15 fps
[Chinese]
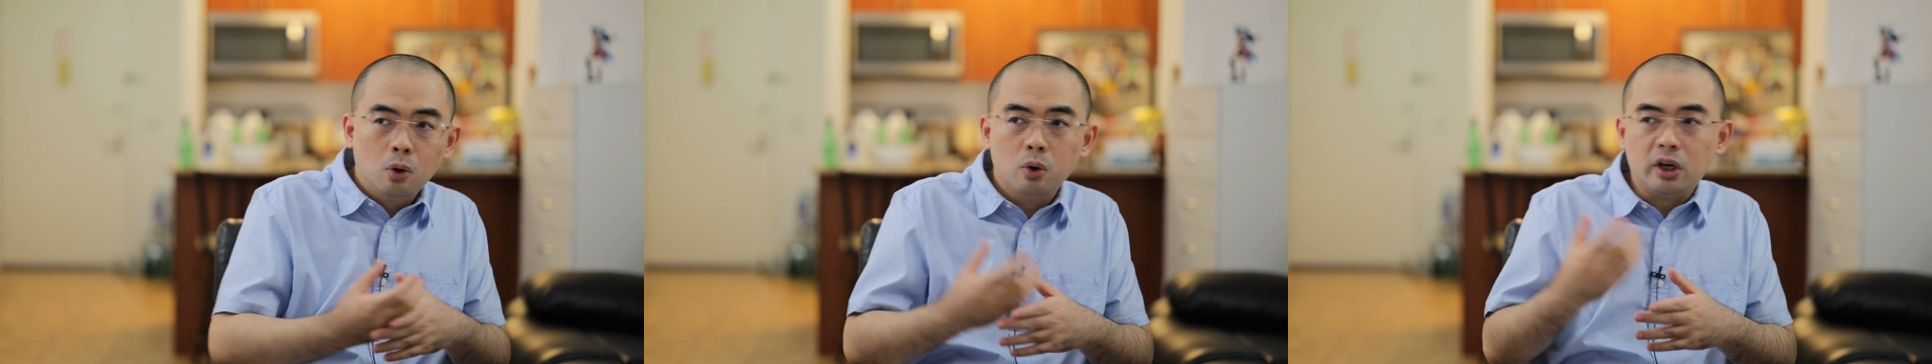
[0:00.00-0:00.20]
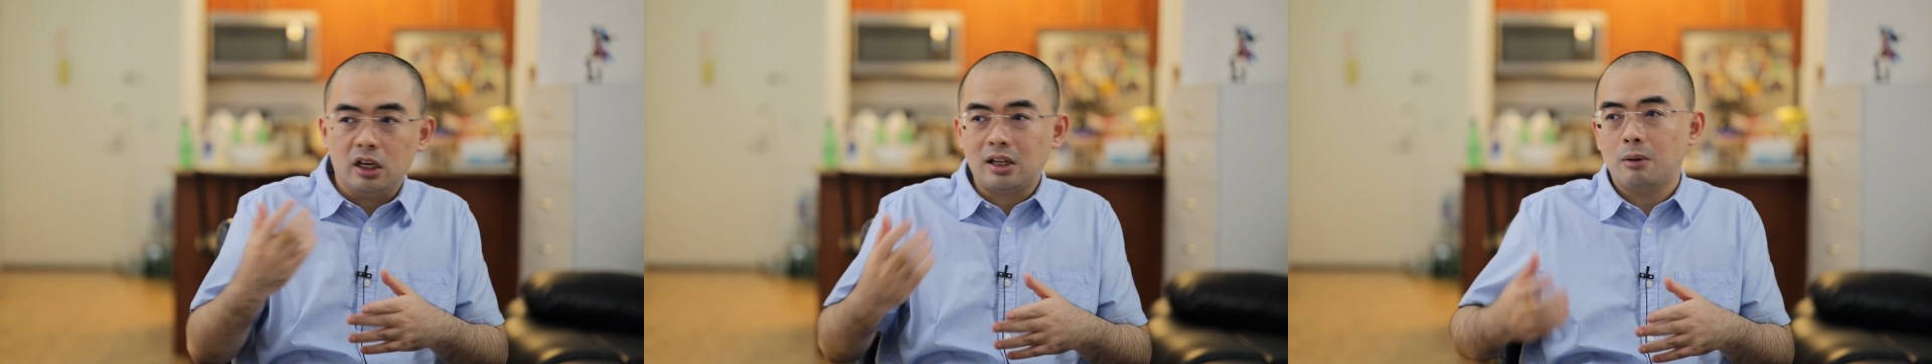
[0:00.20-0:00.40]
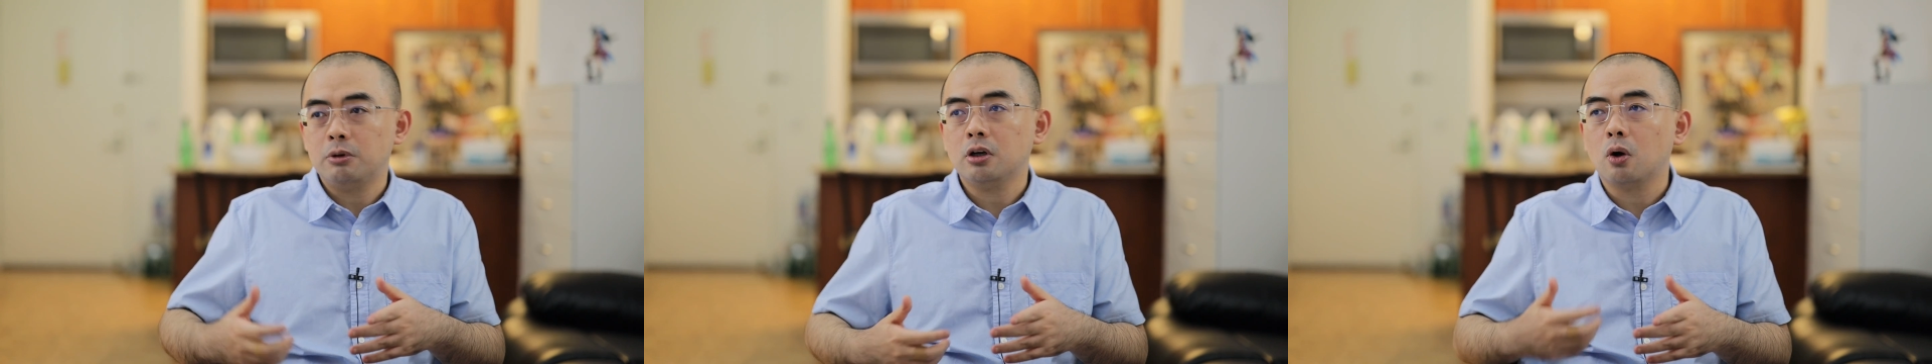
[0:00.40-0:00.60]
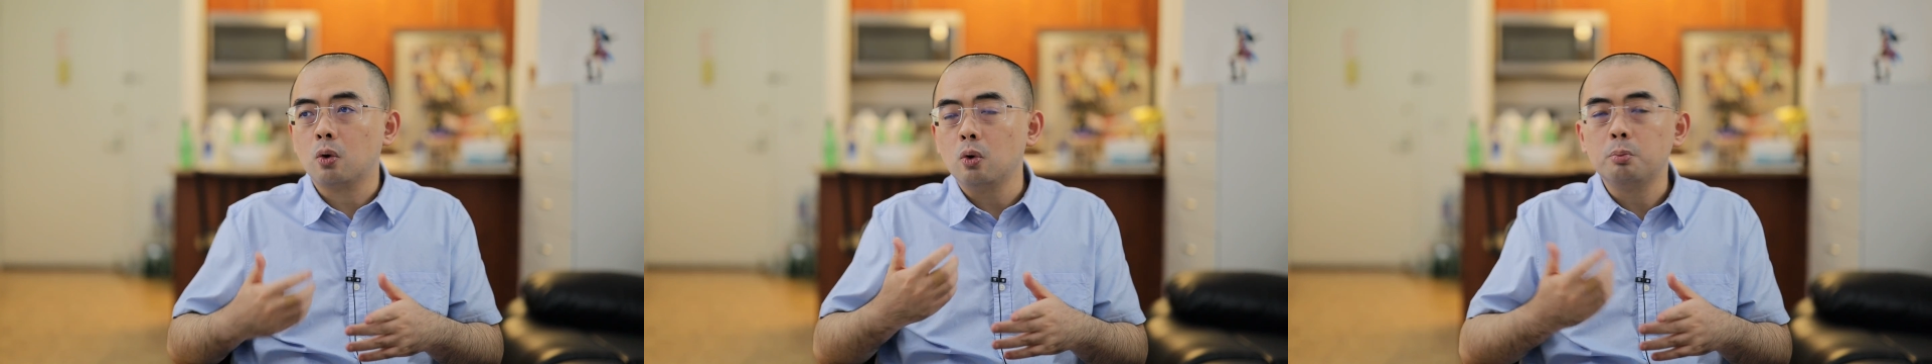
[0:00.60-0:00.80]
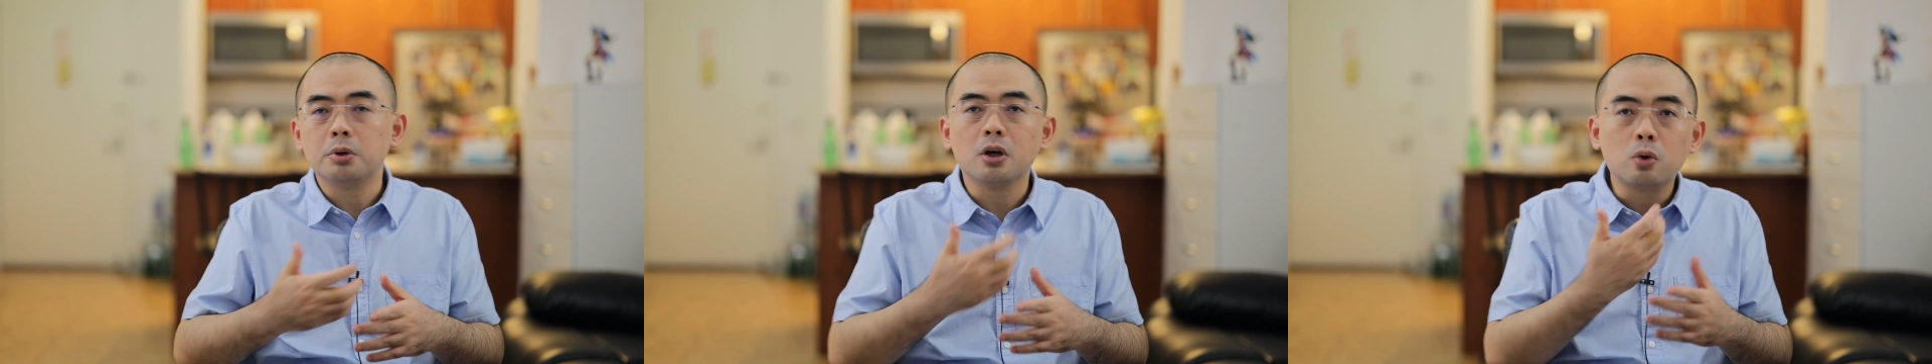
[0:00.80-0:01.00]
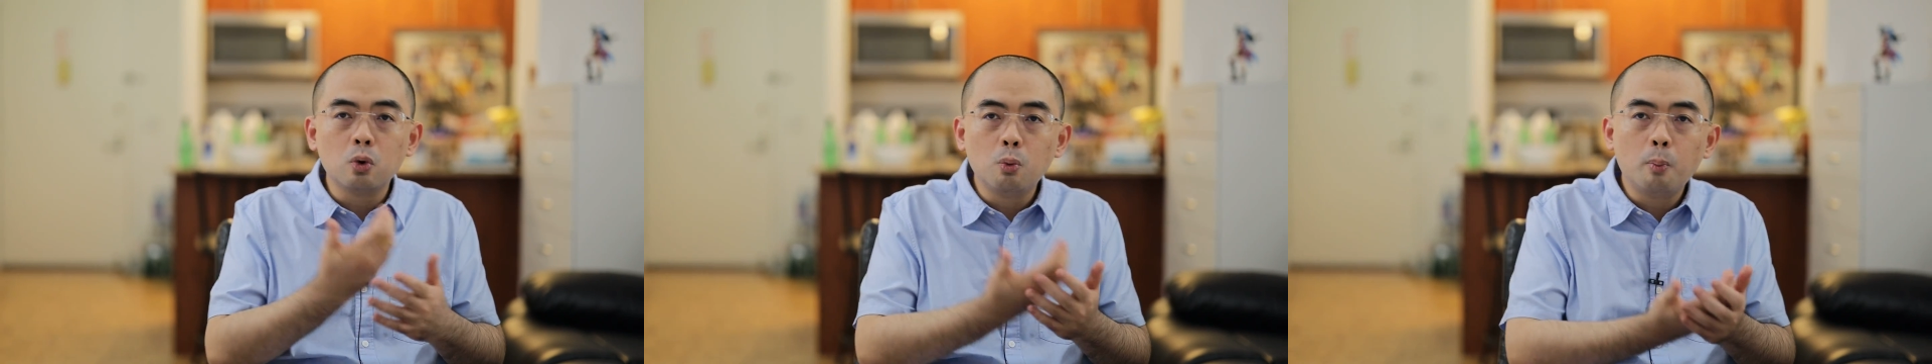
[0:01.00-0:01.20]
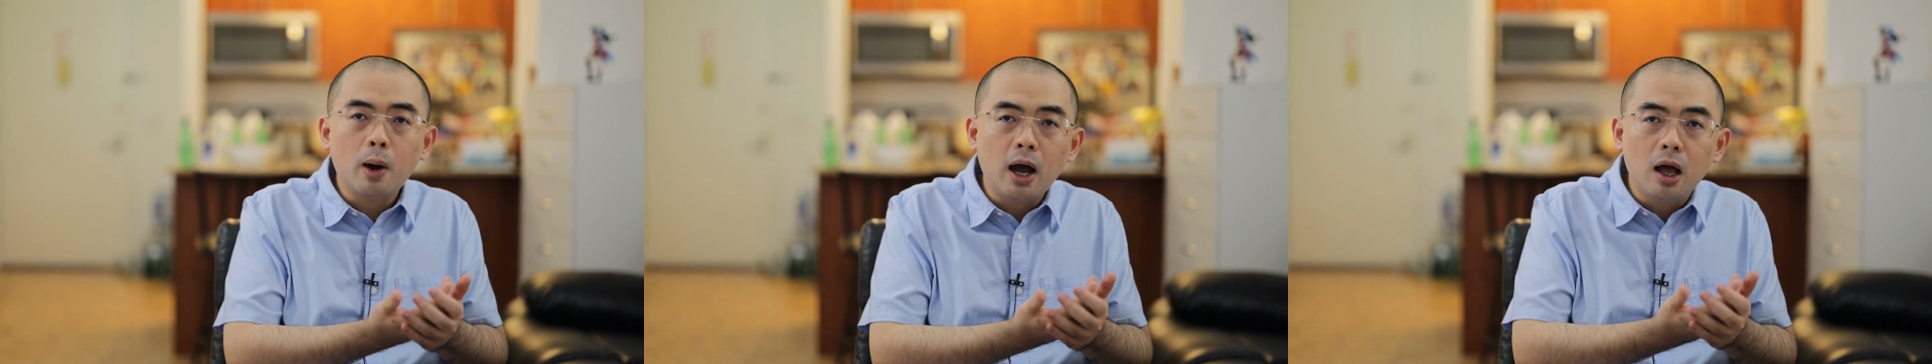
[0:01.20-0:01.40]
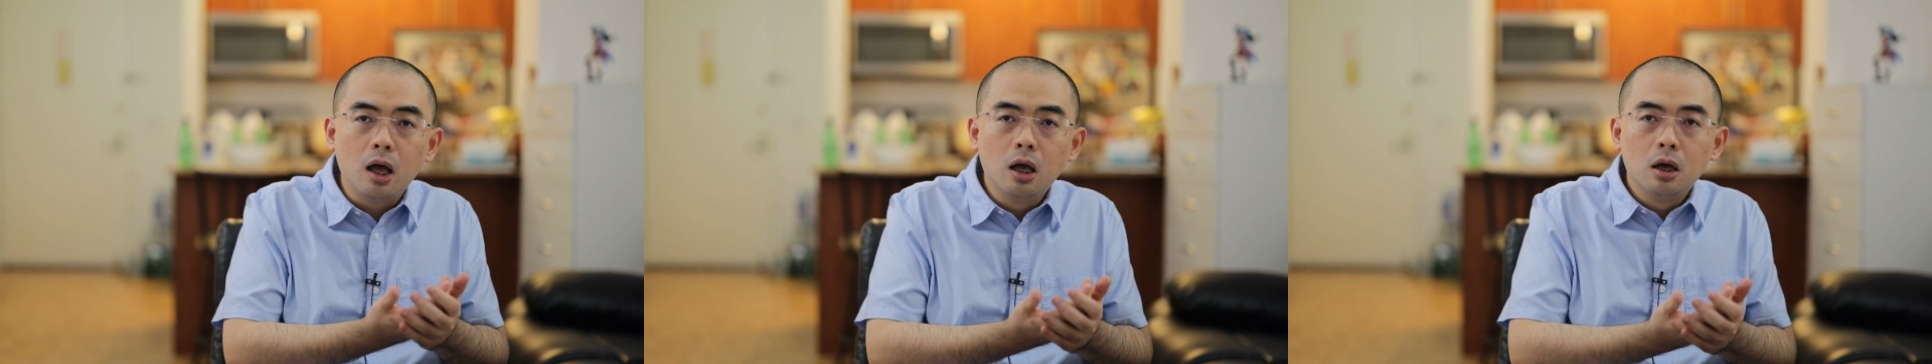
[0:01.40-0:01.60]
会给他们一个公平公
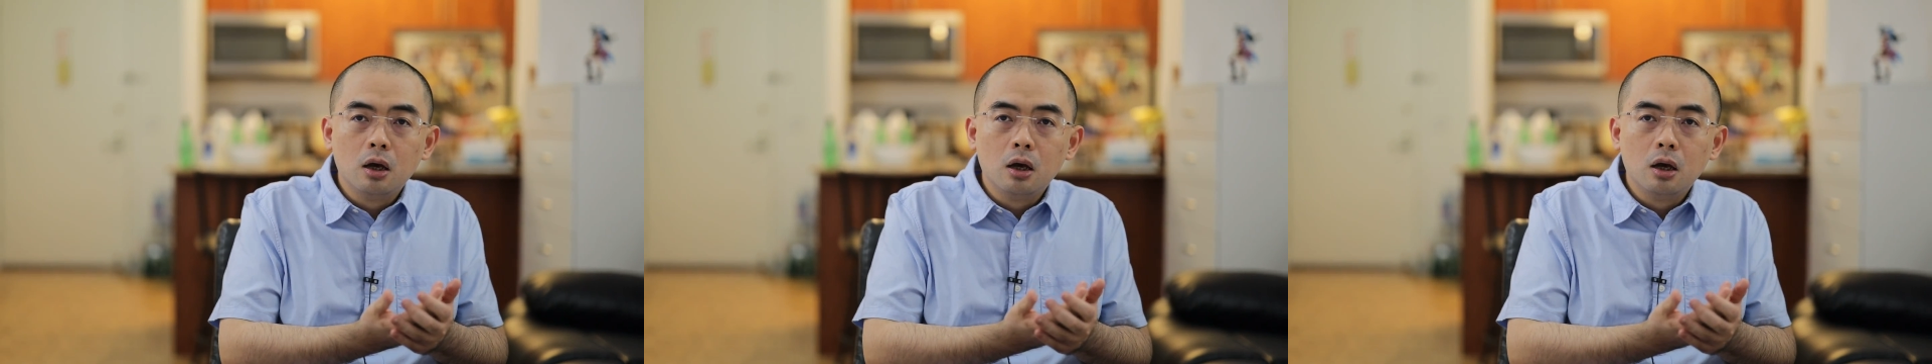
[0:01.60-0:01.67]
判。